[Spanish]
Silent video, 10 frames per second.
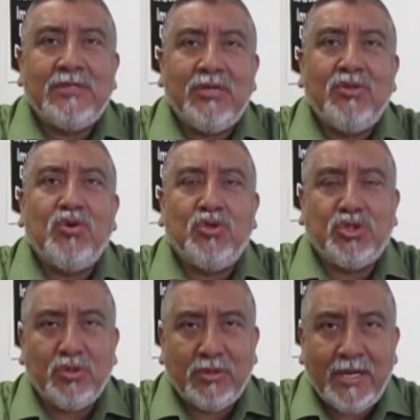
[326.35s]
siendo
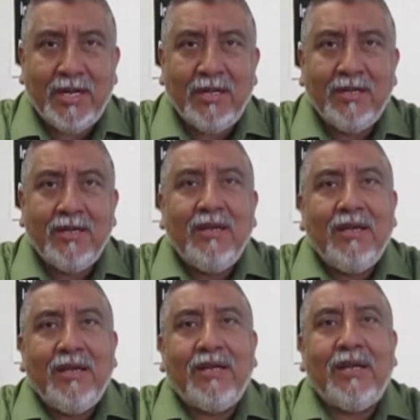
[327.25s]
costurera
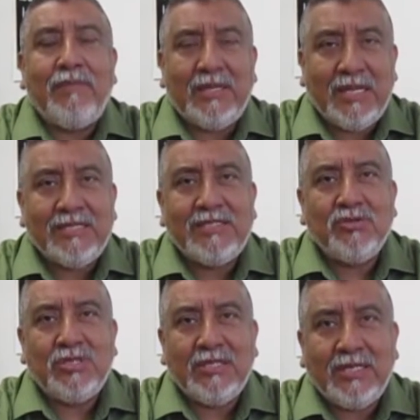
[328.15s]
que pertenecía
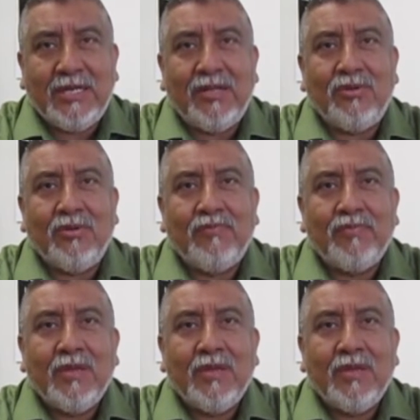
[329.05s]
a un sindicato